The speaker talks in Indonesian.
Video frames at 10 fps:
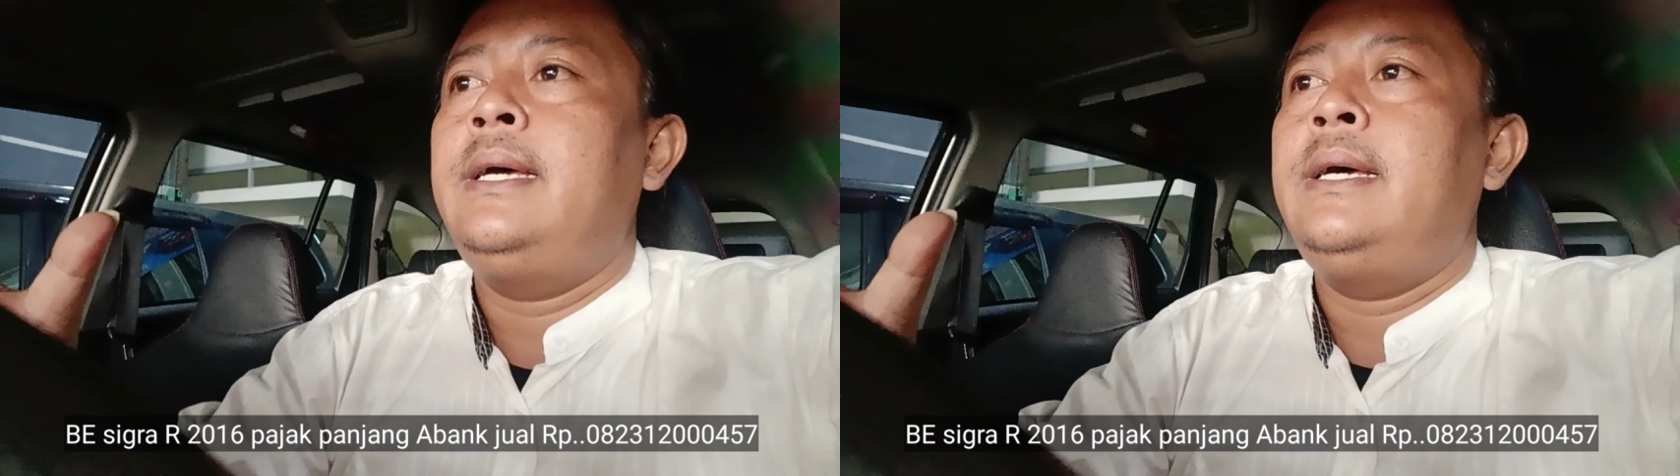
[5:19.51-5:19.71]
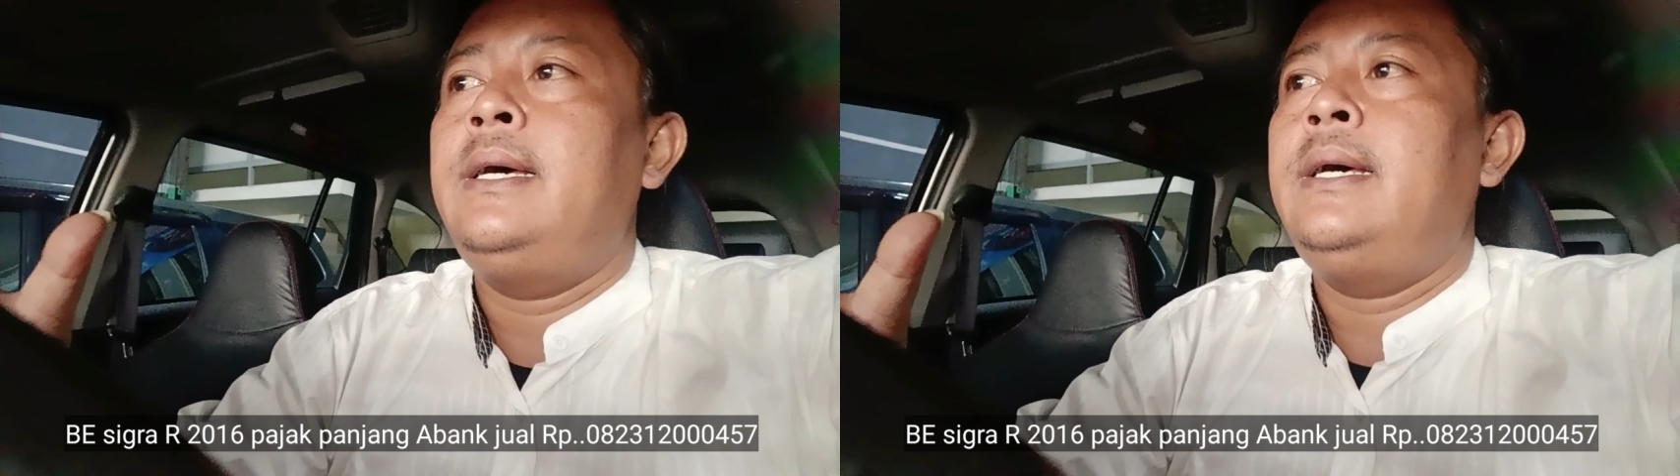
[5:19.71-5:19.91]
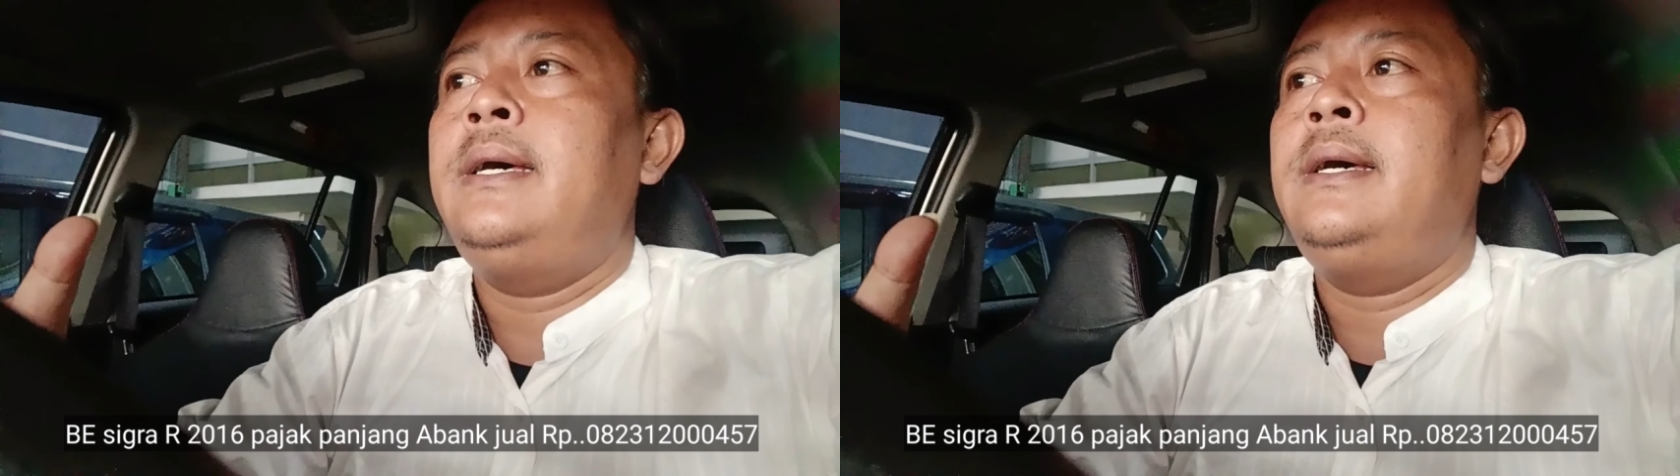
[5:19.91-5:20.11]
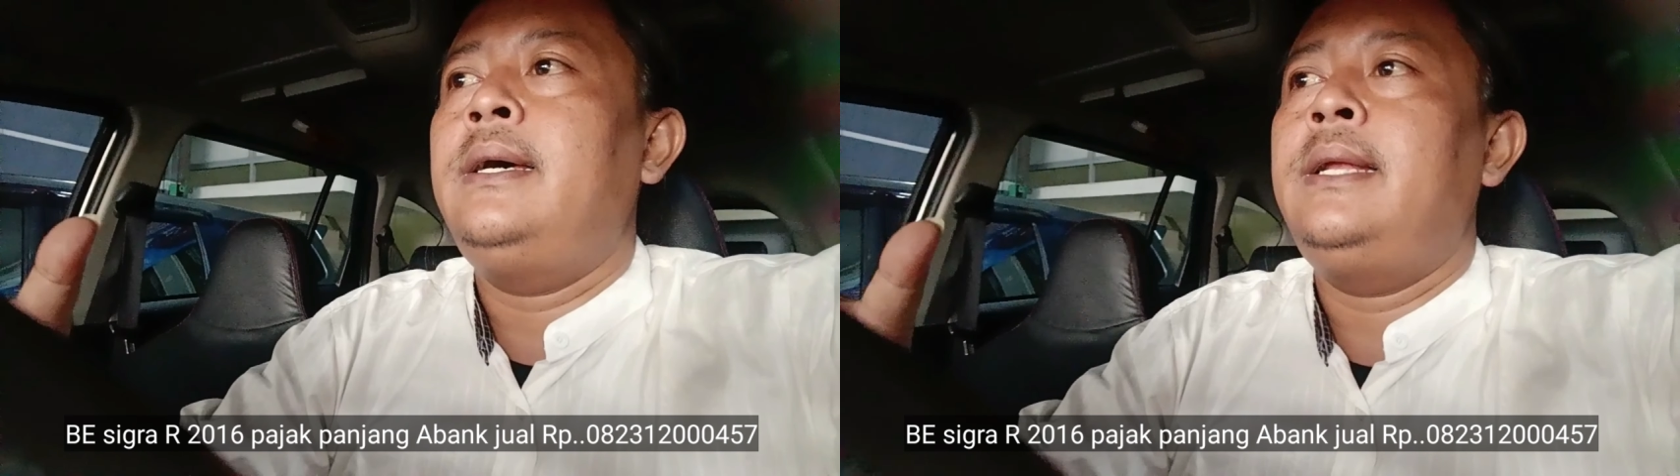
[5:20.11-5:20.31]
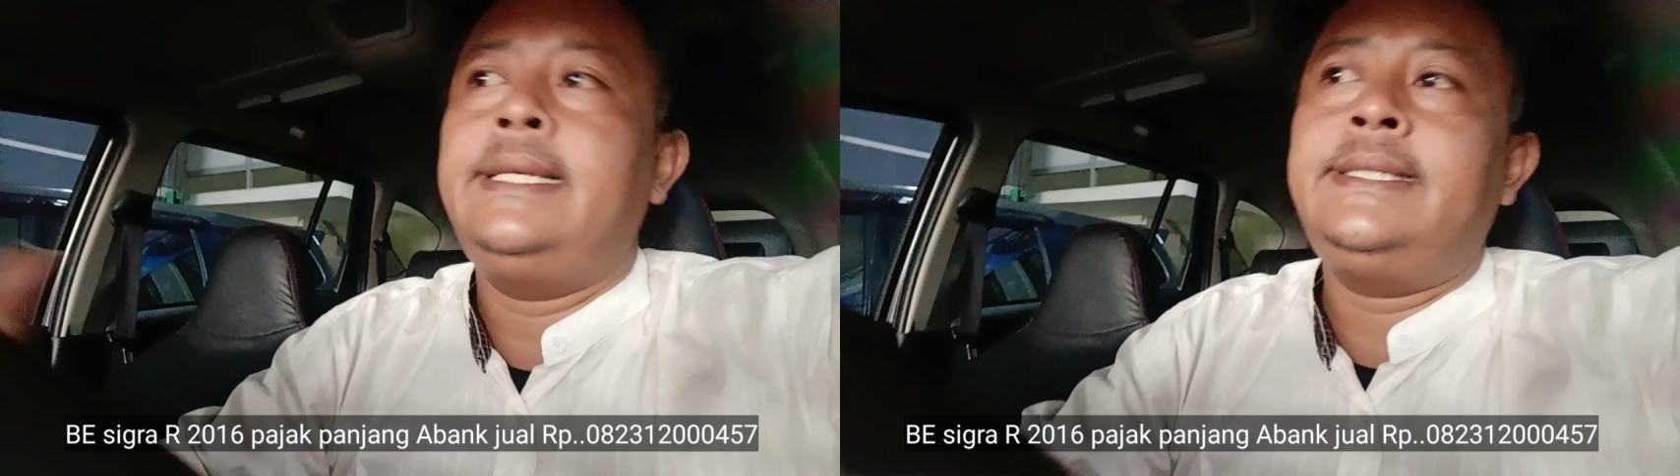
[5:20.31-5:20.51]
uh,
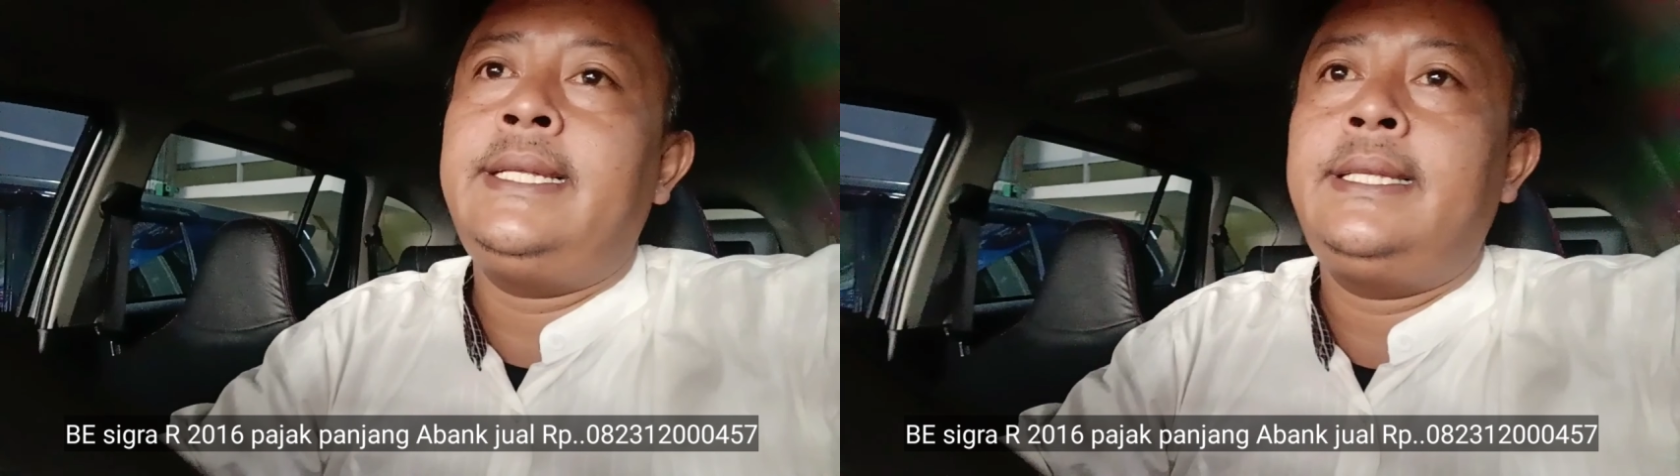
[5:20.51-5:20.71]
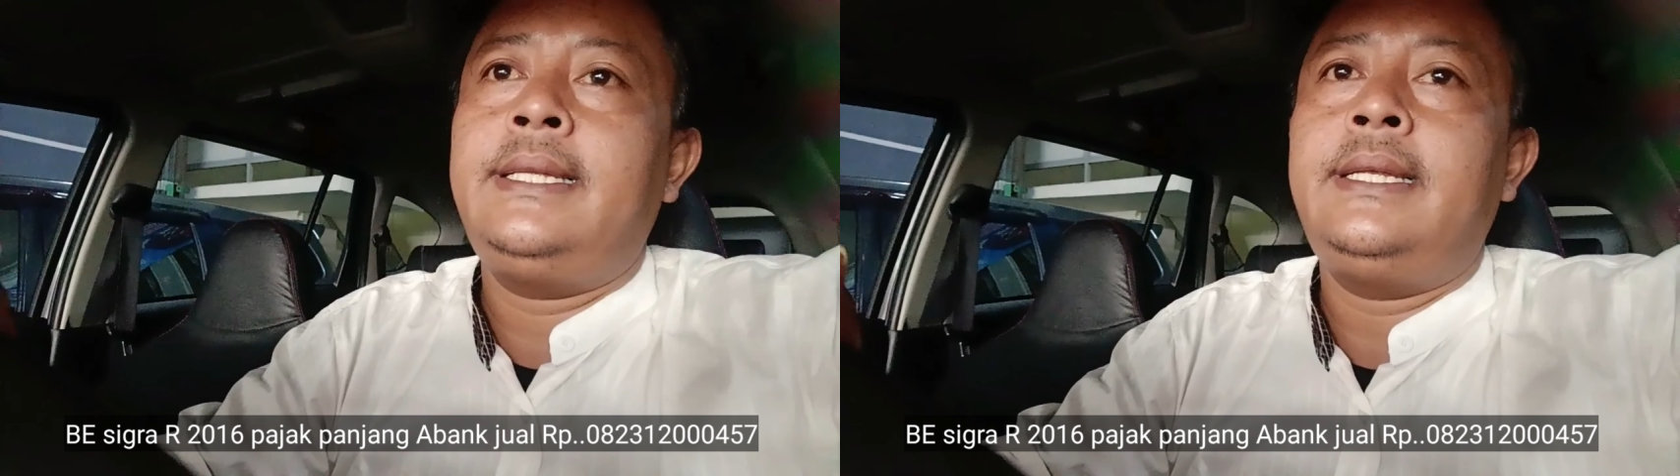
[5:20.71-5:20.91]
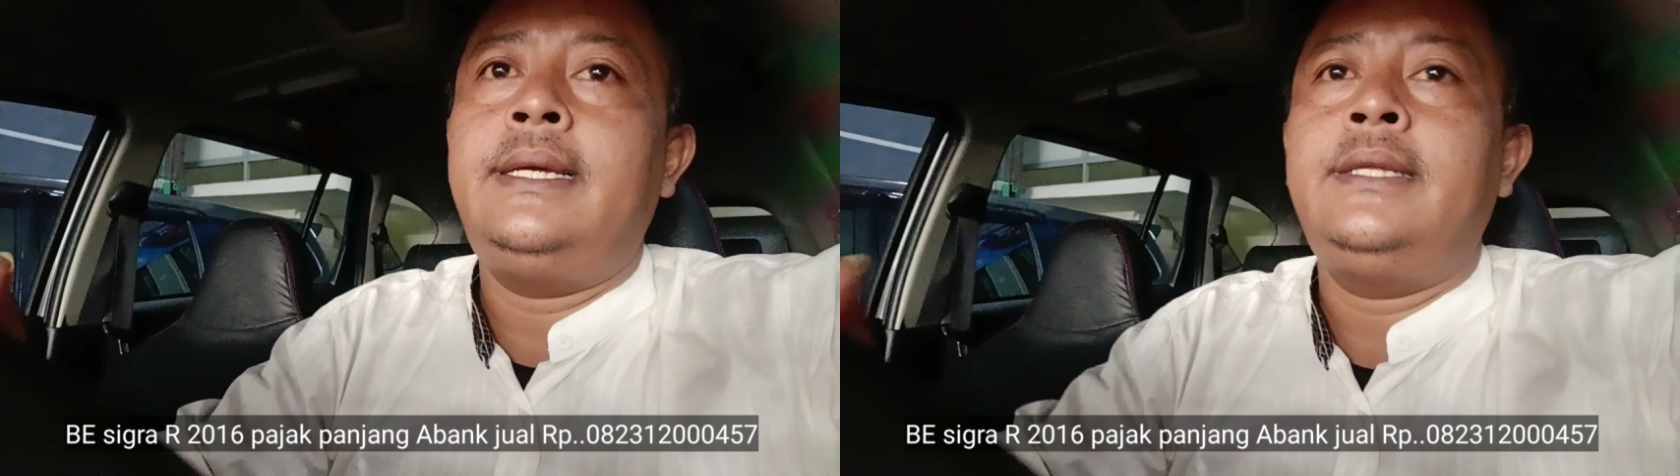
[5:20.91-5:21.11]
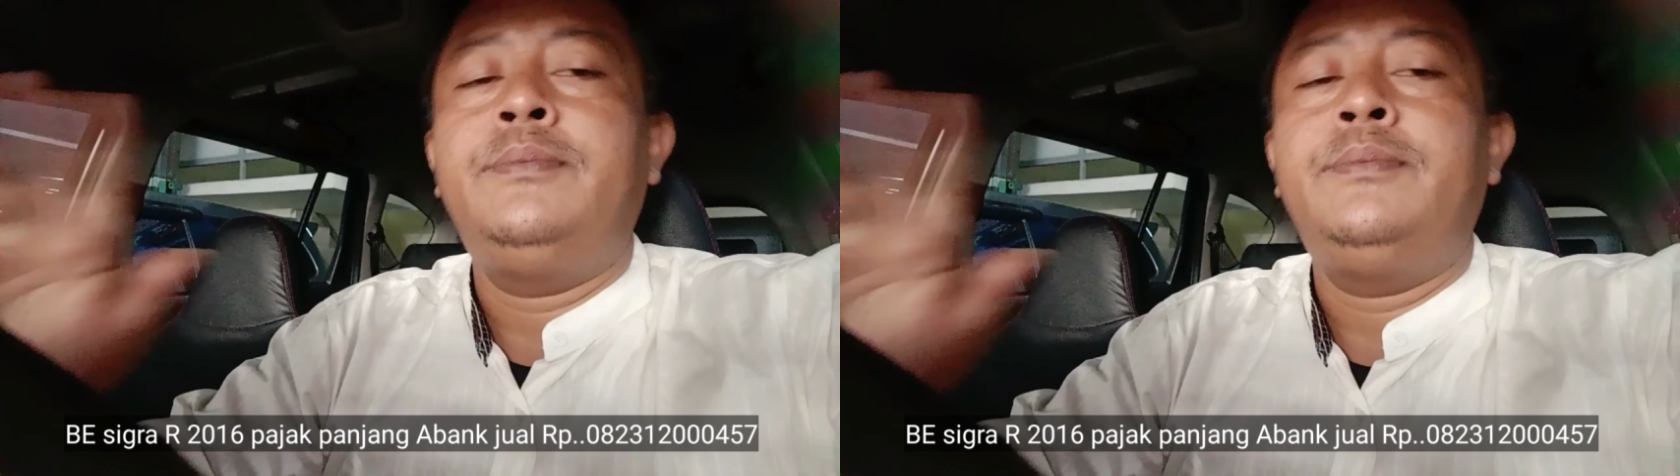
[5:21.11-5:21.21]
lecet itu